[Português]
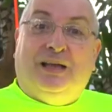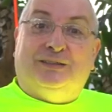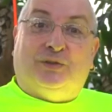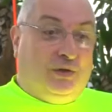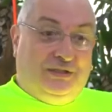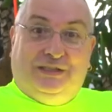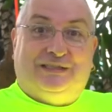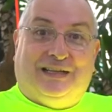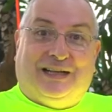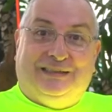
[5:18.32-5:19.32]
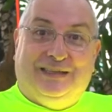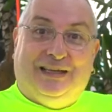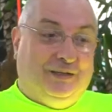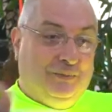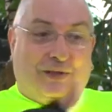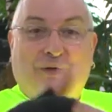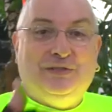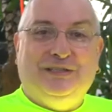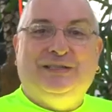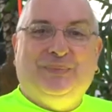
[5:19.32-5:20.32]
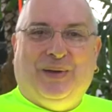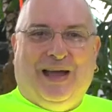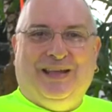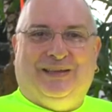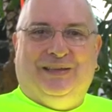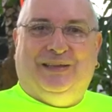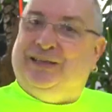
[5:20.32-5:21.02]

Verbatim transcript: as rodinhas da cadeira numa rodinha de bike.